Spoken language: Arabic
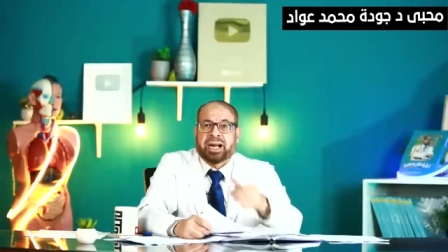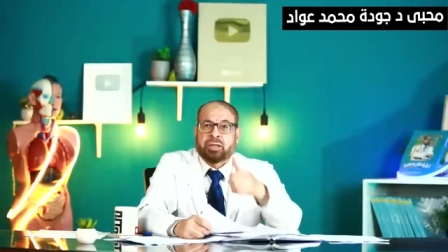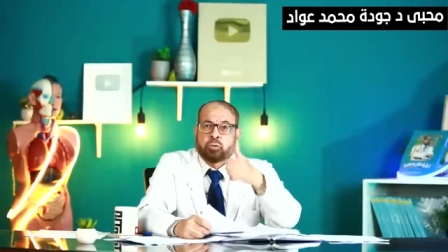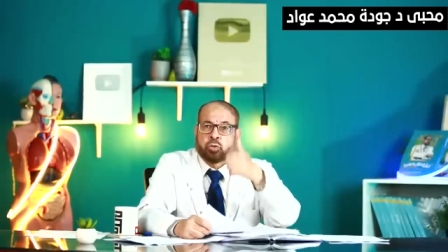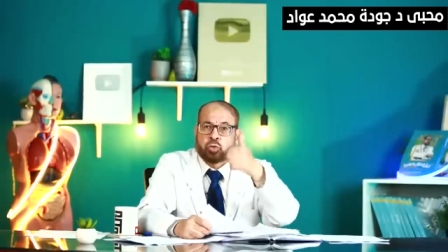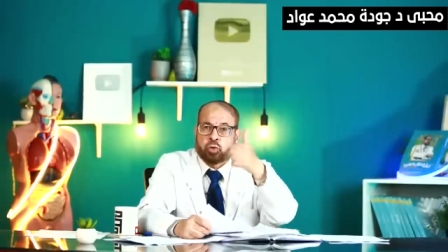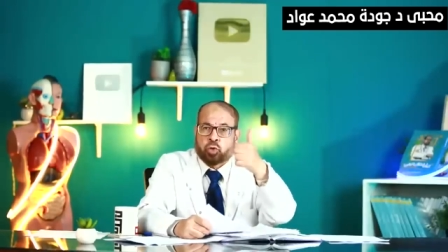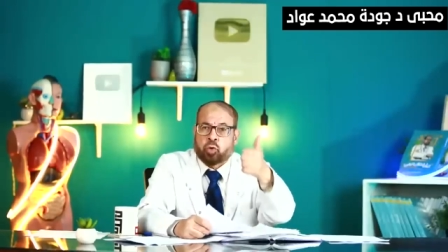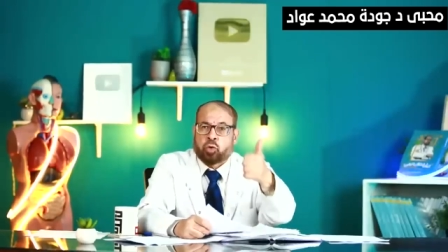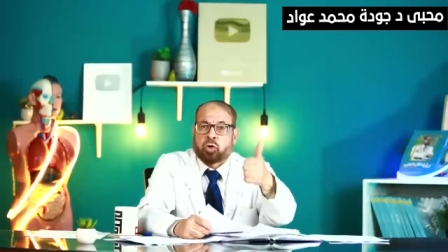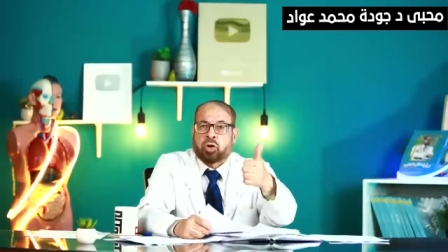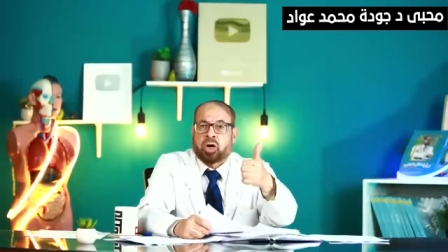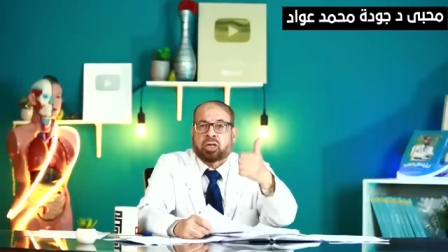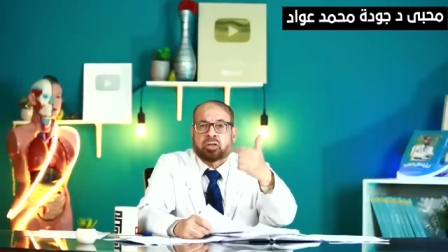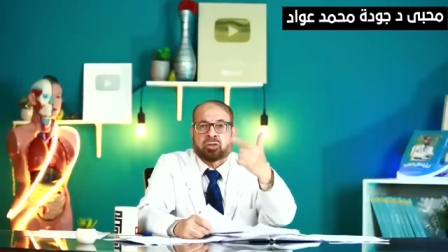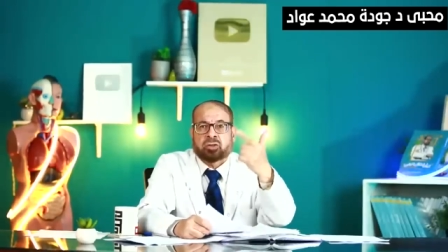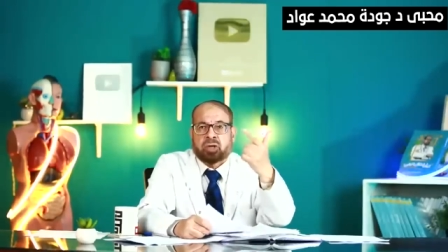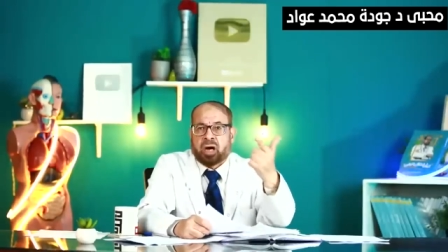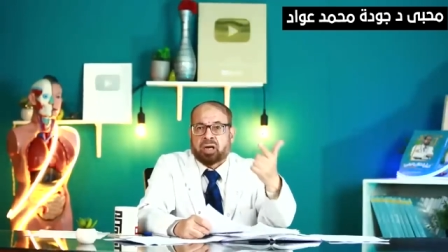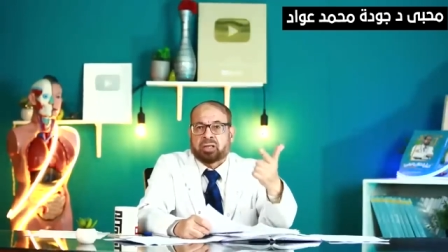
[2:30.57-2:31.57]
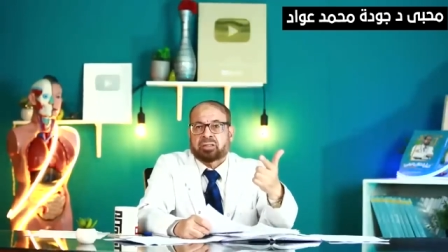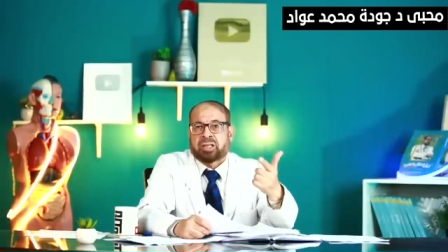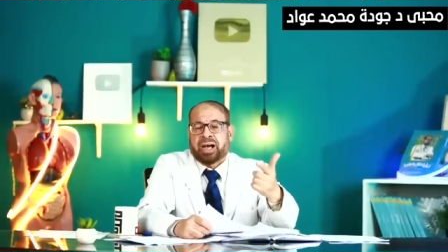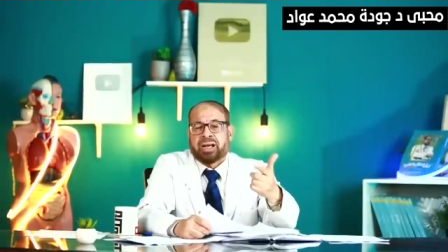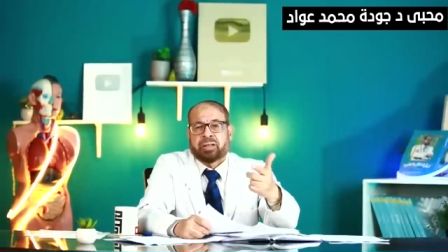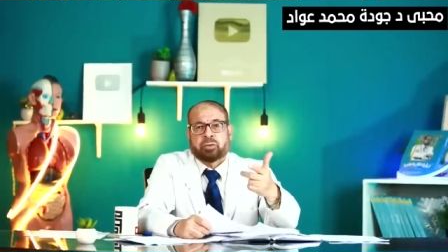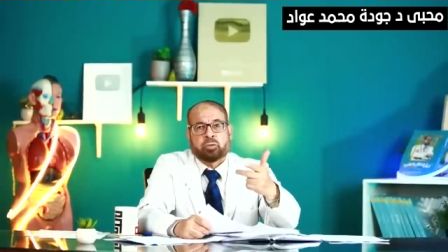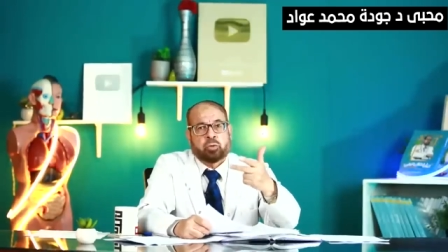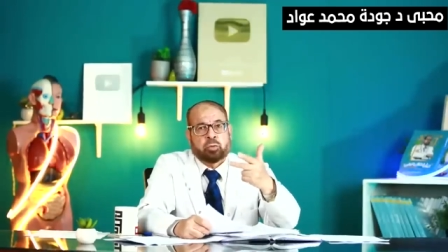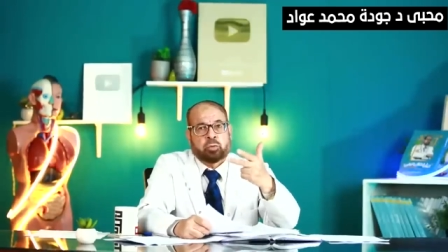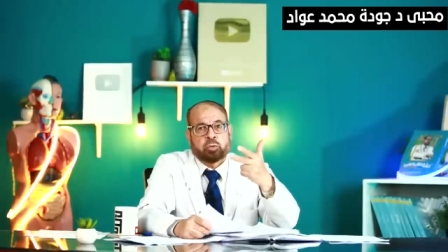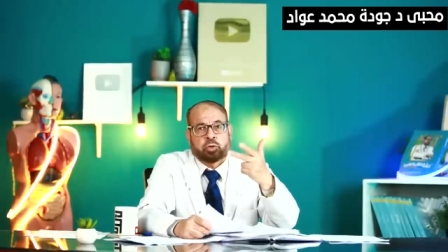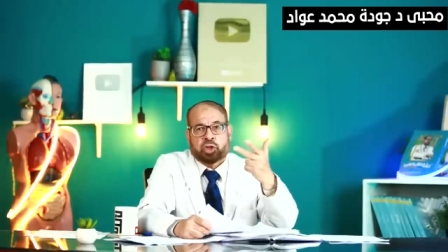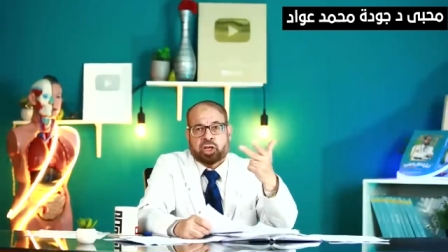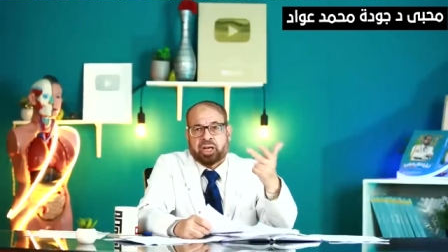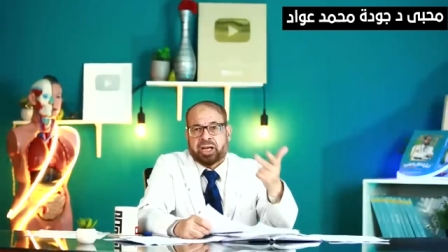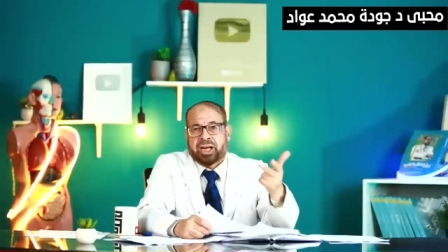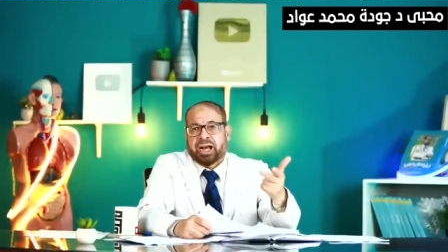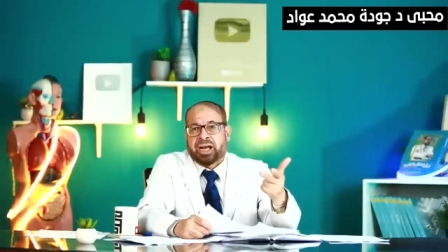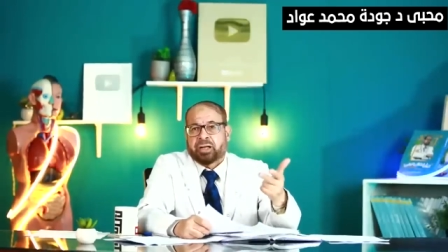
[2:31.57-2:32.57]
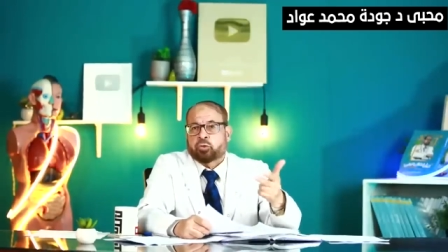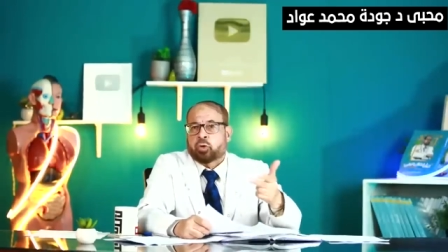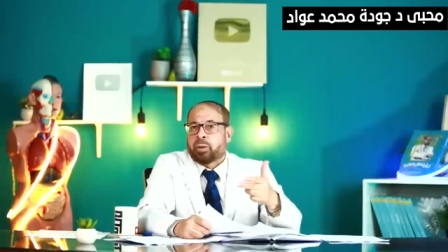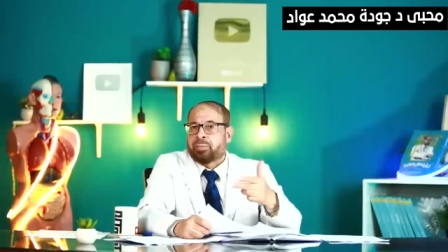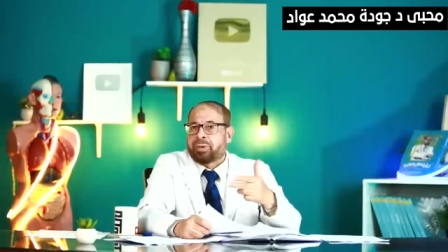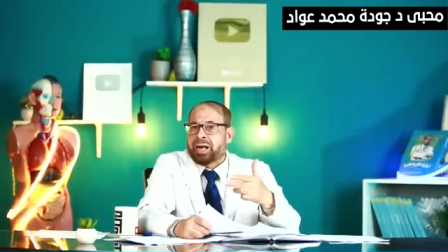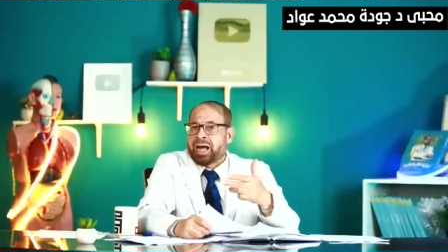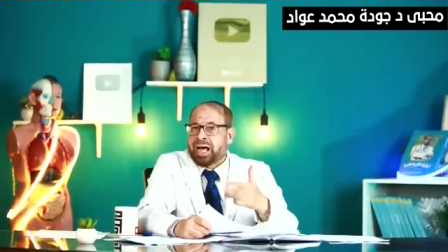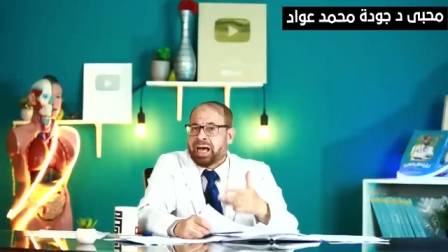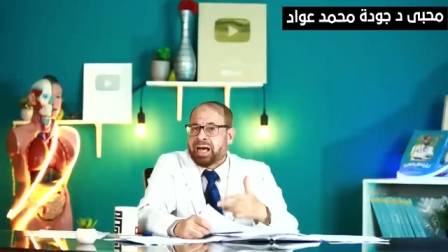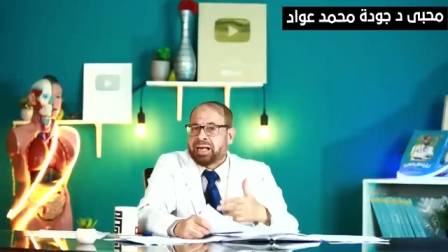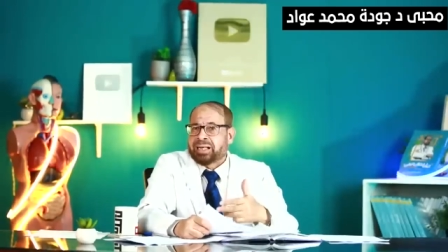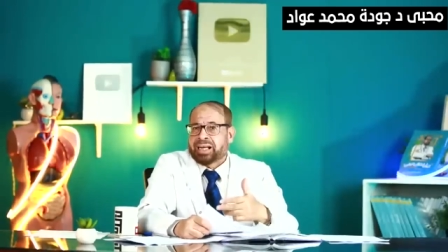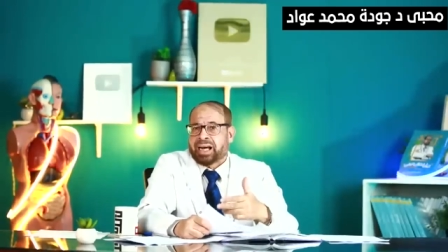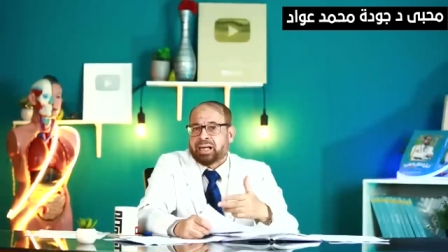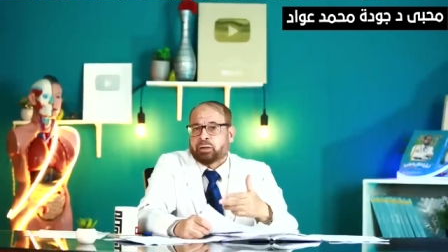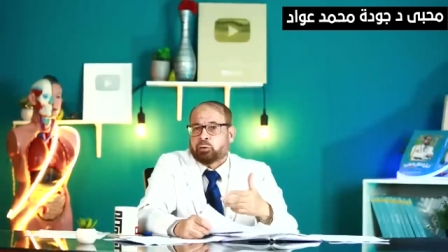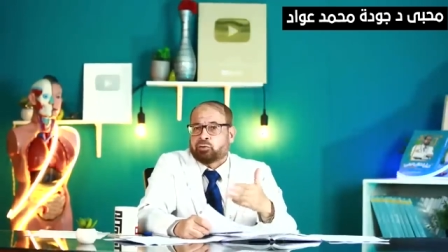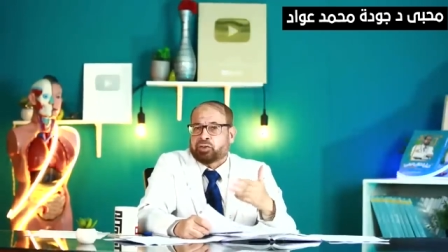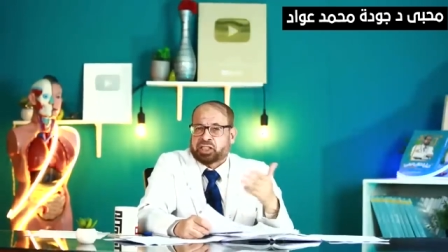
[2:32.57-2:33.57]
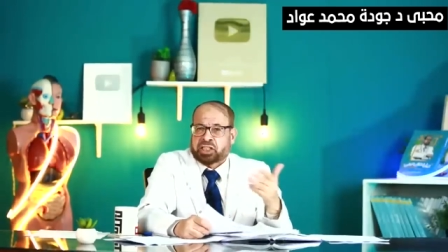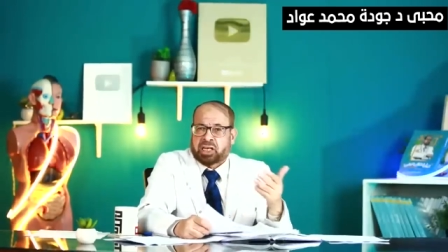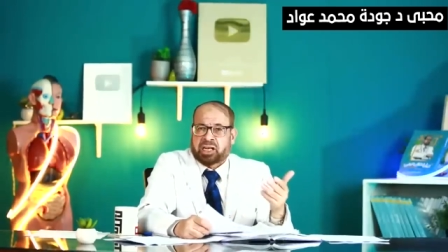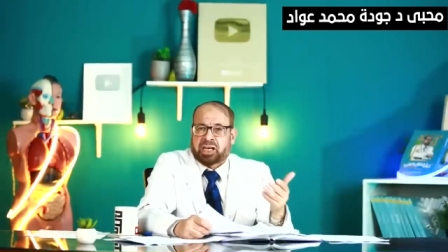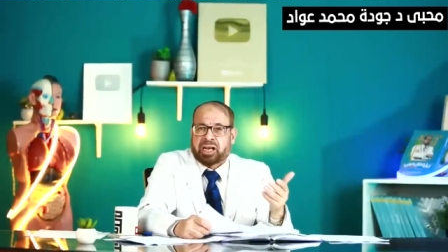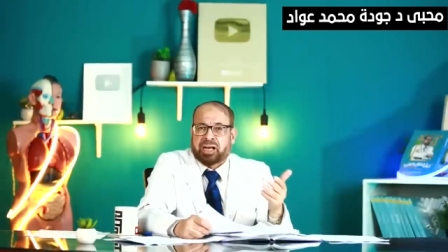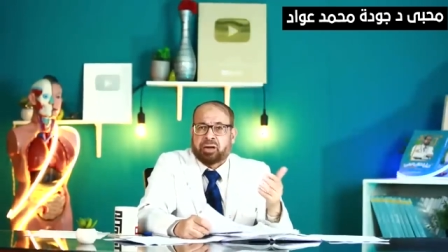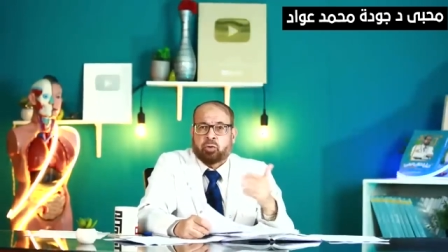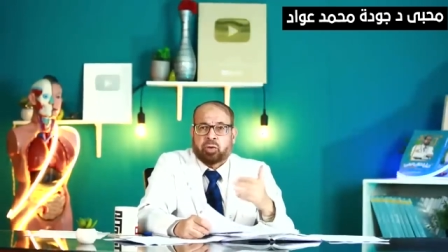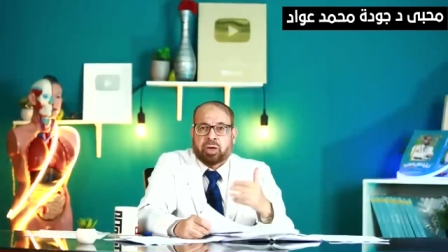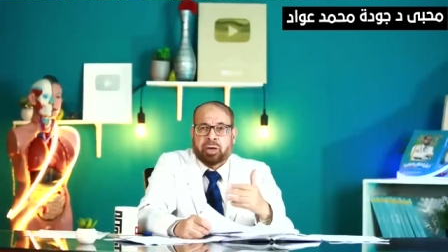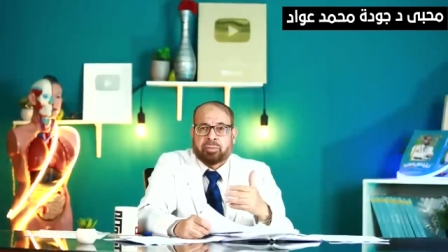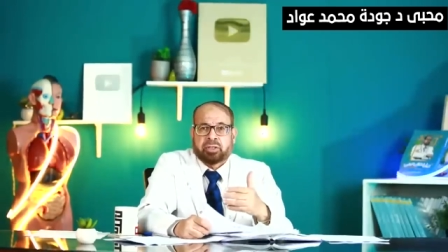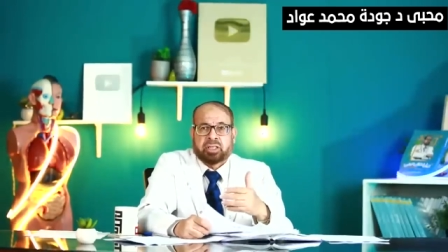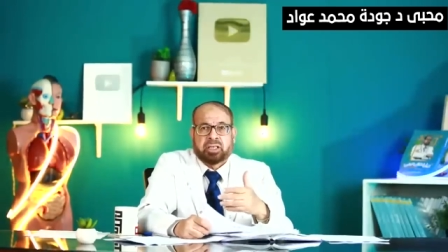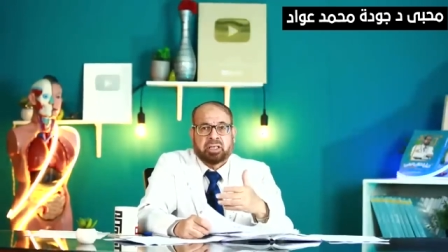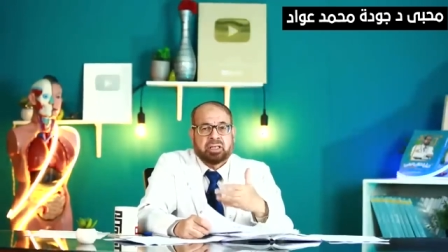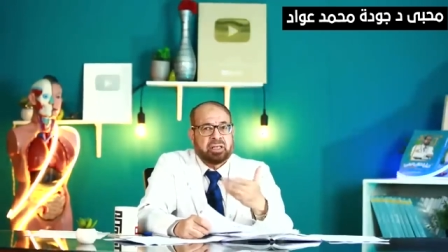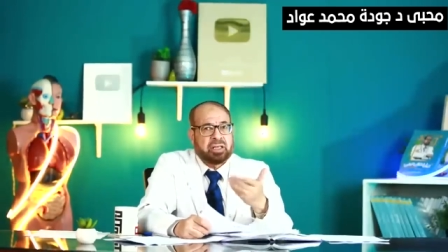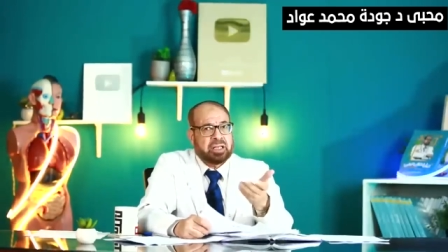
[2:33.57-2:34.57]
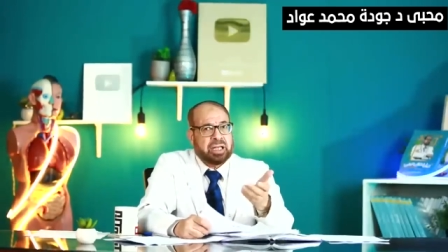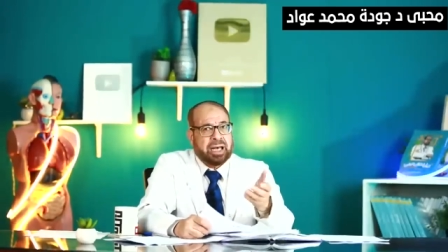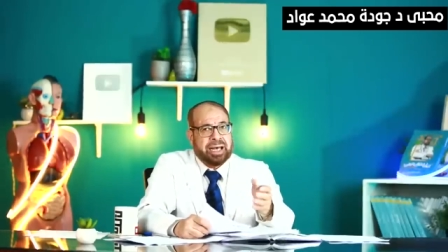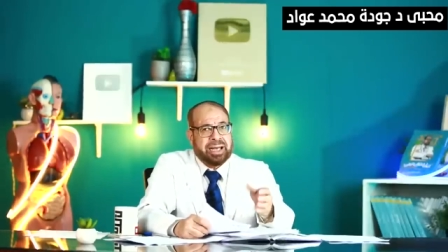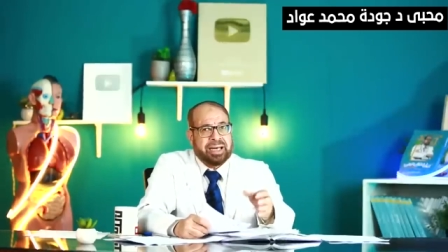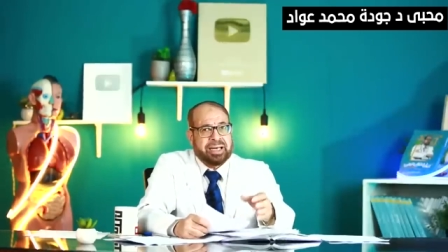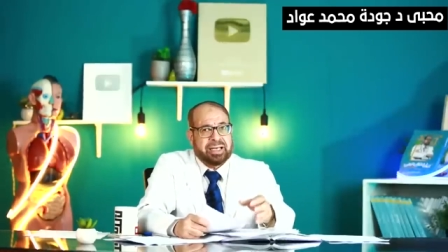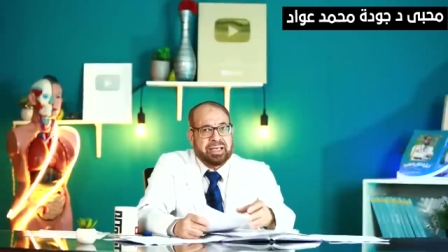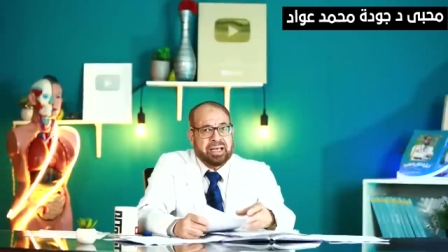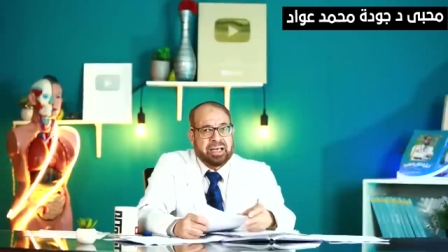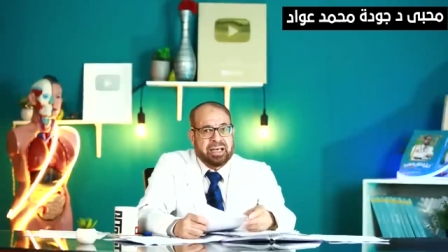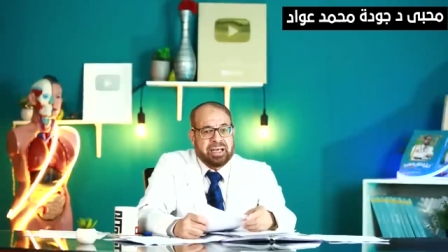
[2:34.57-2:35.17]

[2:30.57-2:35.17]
عنده سكر ضغط عنده مشكله عنده املاح عاليه عنده فشل كلوي وكبد يتعالج